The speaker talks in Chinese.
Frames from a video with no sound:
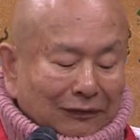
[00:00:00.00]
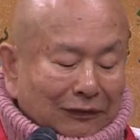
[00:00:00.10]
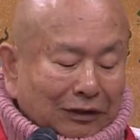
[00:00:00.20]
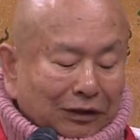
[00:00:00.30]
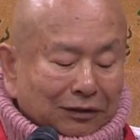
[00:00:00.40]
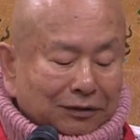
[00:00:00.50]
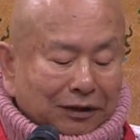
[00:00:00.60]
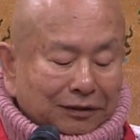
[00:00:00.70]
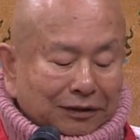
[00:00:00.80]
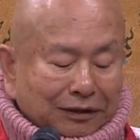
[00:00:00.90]
第二
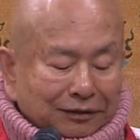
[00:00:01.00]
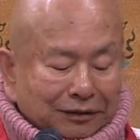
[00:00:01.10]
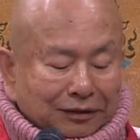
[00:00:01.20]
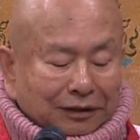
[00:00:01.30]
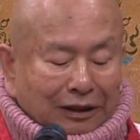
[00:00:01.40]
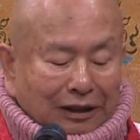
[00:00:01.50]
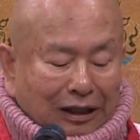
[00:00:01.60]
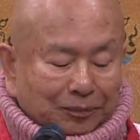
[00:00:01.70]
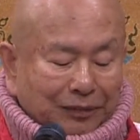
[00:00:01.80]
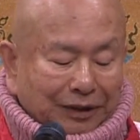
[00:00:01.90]
天呢，这个阿
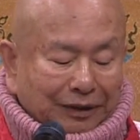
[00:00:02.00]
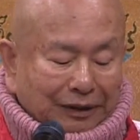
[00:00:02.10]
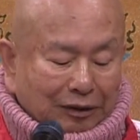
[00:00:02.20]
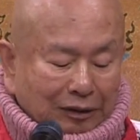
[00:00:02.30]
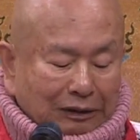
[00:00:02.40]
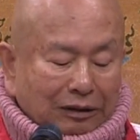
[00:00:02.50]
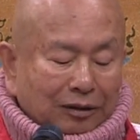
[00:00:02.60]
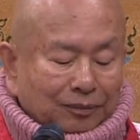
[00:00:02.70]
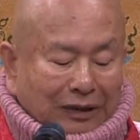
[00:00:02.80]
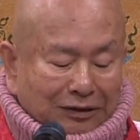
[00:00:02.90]
贝啊，
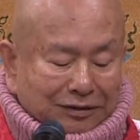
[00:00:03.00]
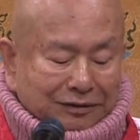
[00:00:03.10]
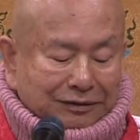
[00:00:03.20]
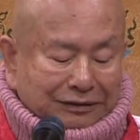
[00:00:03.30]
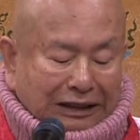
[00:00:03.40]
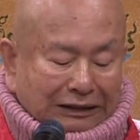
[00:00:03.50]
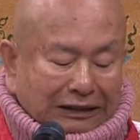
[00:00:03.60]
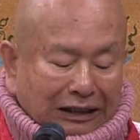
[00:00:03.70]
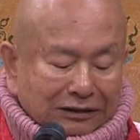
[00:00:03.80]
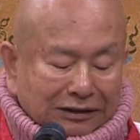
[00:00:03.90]
把假
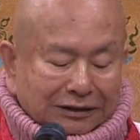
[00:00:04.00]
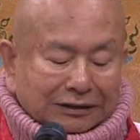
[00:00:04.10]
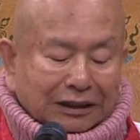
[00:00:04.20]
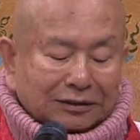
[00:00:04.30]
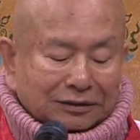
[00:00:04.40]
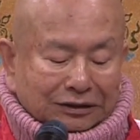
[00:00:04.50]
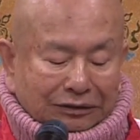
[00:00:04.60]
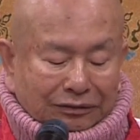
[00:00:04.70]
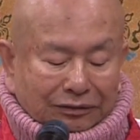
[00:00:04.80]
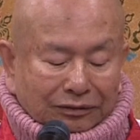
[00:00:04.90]
牙洗干
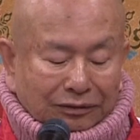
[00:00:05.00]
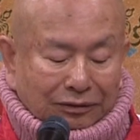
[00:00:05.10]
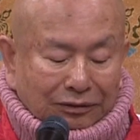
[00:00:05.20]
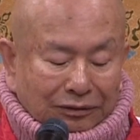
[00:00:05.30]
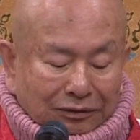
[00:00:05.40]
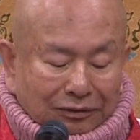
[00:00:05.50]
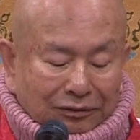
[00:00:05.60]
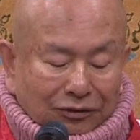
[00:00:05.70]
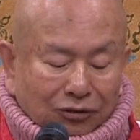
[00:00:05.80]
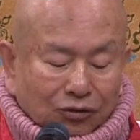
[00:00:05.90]
净，
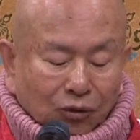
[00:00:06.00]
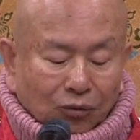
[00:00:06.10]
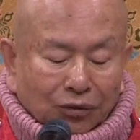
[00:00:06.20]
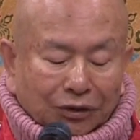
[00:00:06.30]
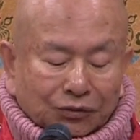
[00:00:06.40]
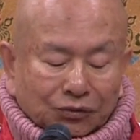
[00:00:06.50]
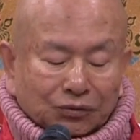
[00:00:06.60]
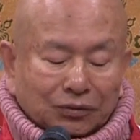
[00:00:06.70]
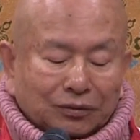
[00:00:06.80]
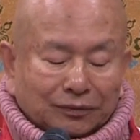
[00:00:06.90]
就送回
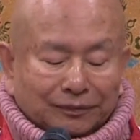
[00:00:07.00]
去了。